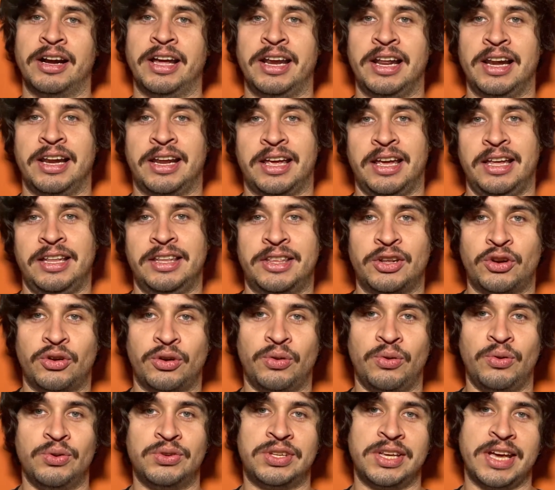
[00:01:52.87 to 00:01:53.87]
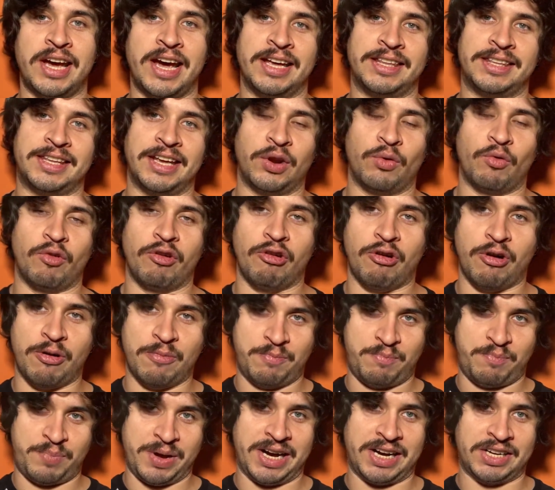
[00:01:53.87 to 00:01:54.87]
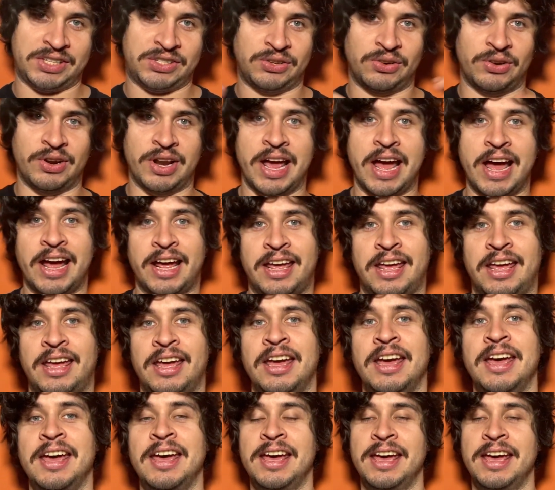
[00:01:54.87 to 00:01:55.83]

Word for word: en el que introduce a este nuevo personaje,